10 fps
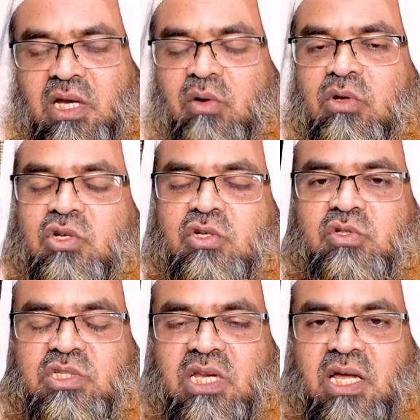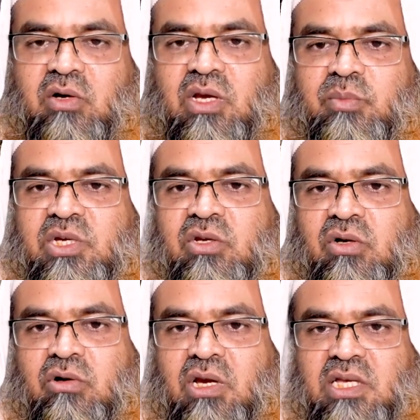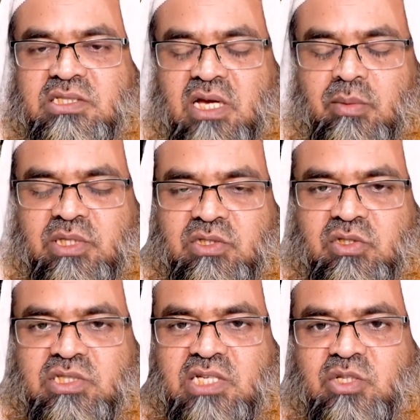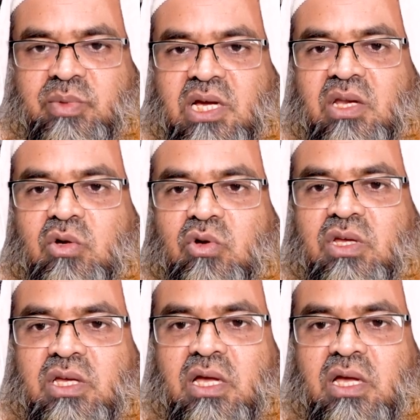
এগুলি সহযোগিতা না করা বিক্রিয় করা আমাদের জন্য যায় হবে না কেন এগুলি